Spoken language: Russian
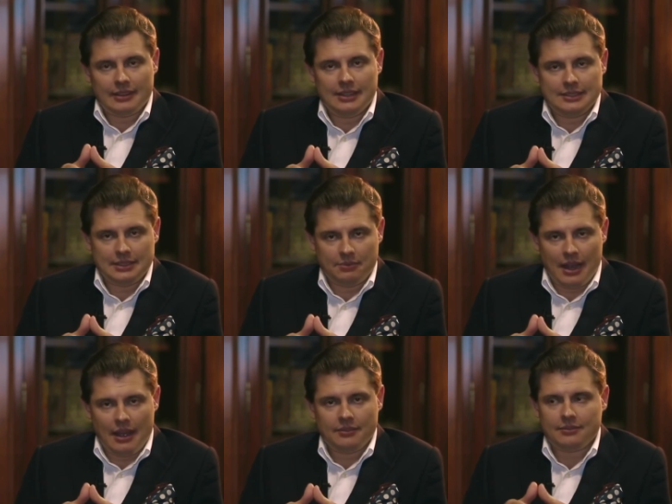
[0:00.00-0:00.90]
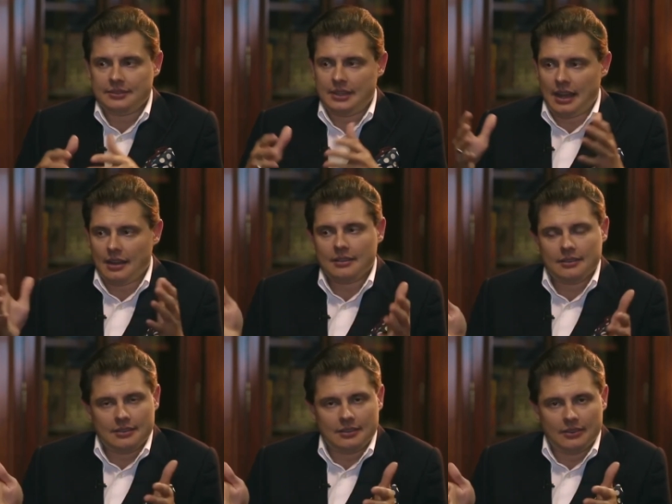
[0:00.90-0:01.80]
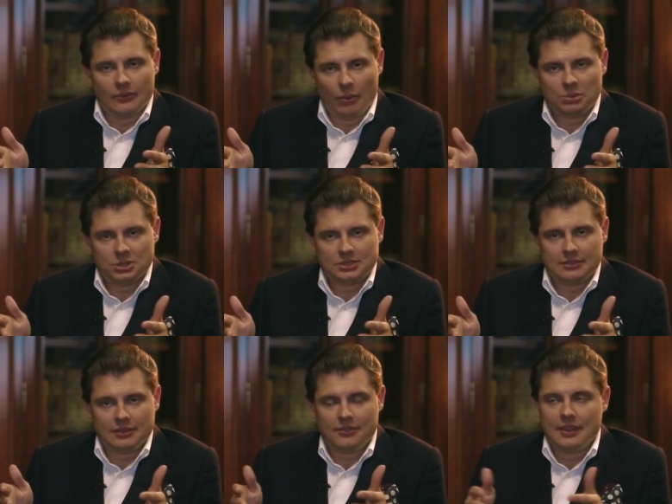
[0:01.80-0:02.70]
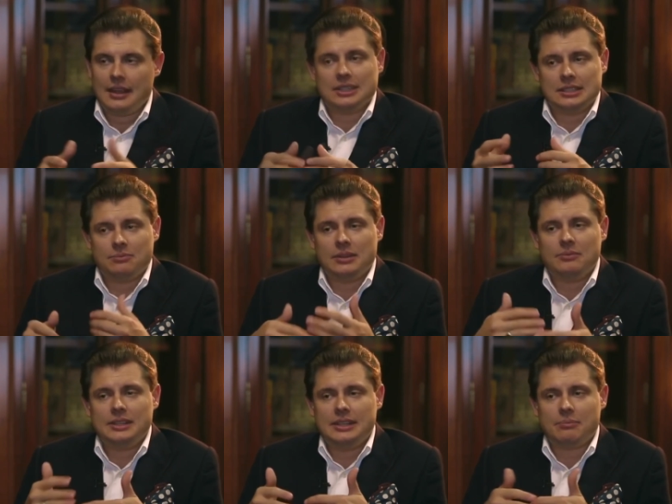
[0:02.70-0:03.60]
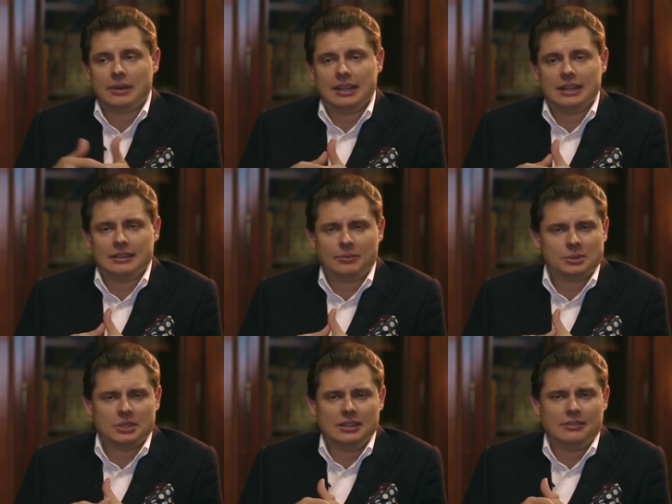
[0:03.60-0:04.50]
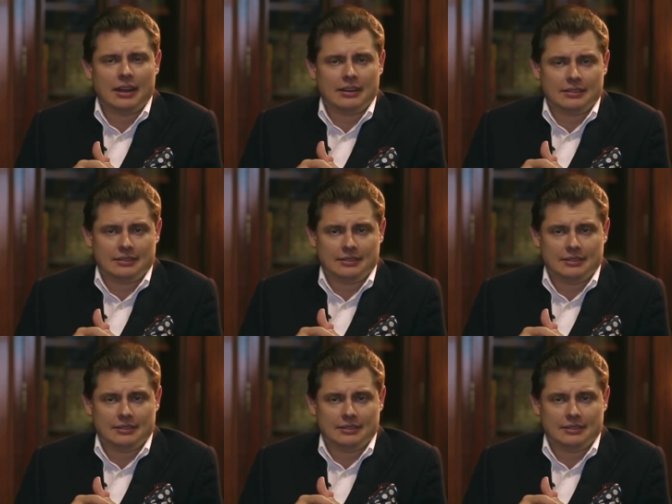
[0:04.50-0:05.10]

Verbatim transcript: для себя, для общества. А сейчас это подменили, понятие, это просто левак.